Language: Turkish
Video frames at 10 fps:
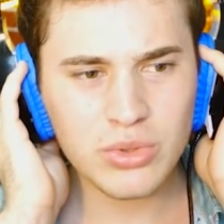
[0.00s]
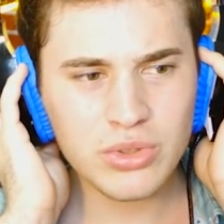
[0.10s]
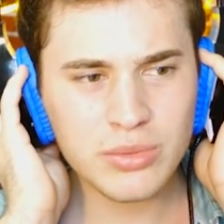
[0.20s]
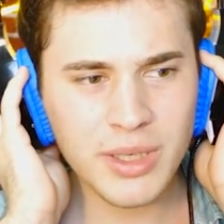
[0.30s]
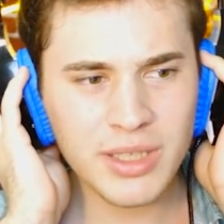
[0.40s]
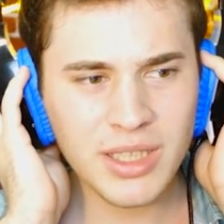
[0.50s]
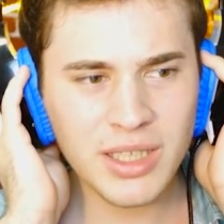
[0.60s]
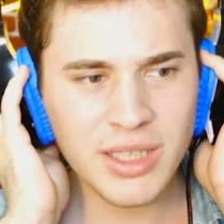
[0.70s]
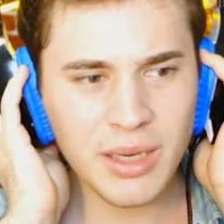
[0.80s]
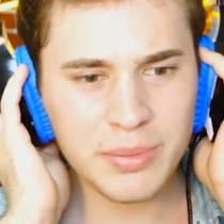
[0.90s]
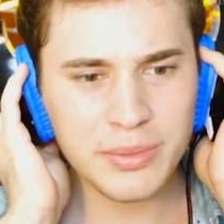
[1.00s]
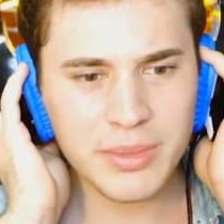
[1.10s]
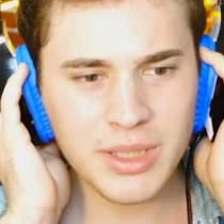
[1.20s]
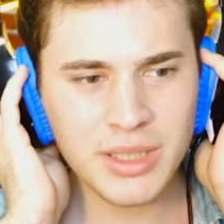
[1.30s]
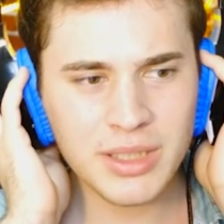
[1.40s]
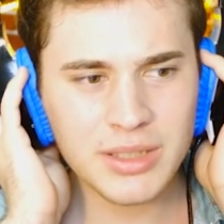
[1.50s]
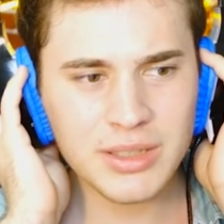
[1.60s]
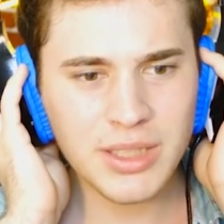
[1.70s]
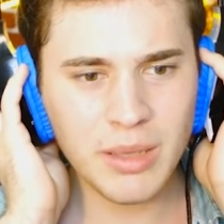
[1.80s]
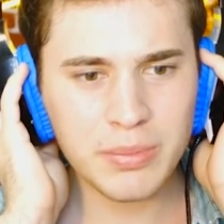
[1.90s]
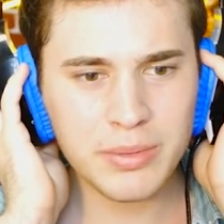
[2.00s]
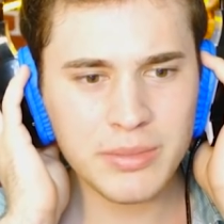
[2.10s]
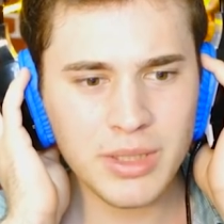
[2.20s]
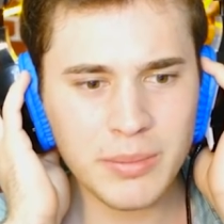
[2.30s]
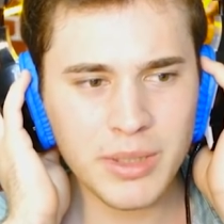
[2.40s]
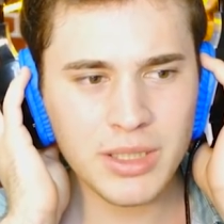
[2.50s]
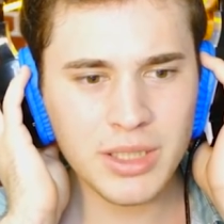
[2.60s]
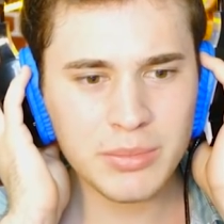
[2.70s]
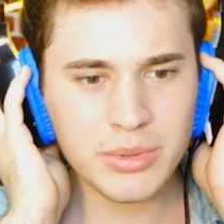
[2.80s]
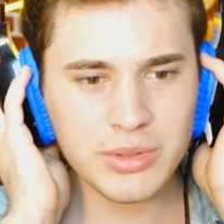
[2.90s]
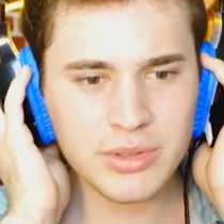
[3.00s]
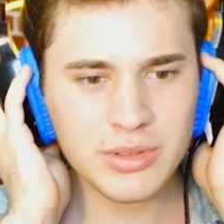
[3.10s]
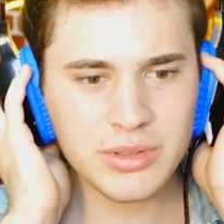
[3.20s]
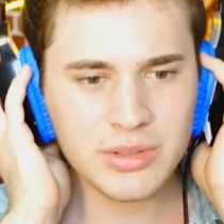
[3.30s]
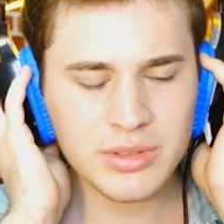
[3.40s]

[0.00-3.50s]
Bunu bana yapma. Yapma bana bunu.